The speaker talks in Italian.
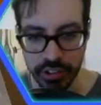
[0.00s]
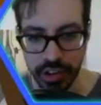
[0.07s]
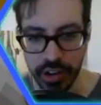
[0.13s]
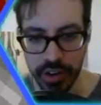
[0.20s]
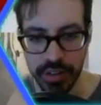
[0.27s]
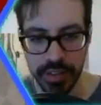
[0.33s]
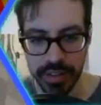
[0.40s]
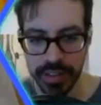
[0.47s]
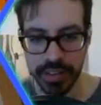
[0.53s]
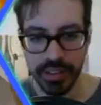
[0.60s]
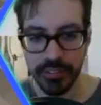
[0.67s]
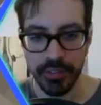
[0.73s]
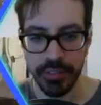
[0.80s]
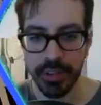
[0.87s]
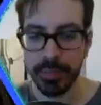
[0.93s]
Allora,
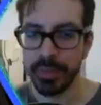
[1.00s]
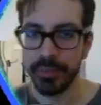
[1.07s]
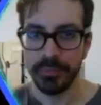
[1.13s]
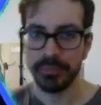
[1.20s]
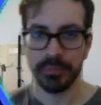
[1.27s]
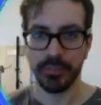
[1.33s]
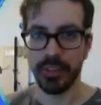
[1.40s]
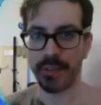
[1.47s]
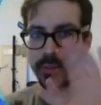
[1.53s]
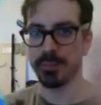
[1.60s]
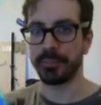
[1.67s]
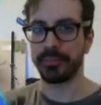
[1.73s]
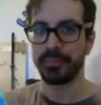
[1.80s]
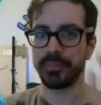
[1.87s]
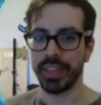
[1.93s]
fe fermi, fermi.
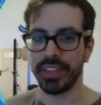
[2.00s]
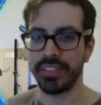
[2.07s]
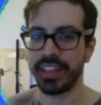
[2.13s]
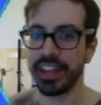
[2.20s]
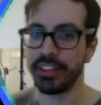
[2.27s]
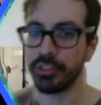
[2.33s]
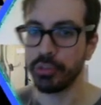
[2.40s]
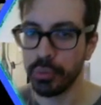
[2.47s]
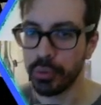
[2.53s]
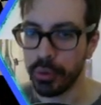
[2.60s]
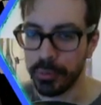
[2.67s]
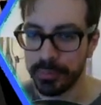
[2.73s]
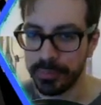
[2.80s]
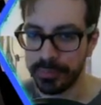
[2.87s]
Zainetto su uno.